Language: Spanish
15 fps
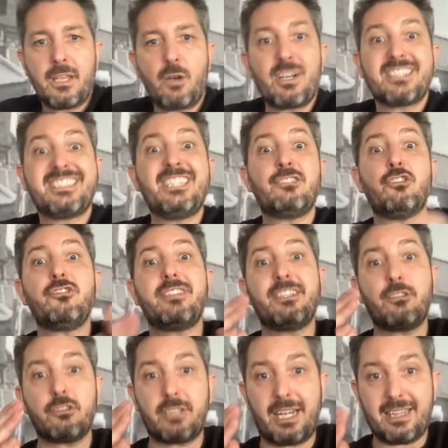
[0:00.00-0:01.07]
Ahora, si son
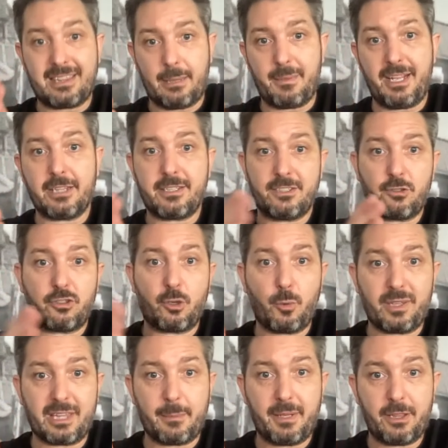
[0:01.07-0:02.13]
130 mil,
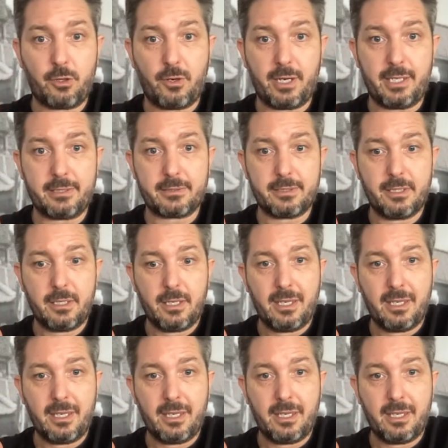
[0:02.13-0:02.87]
150 mil dólares,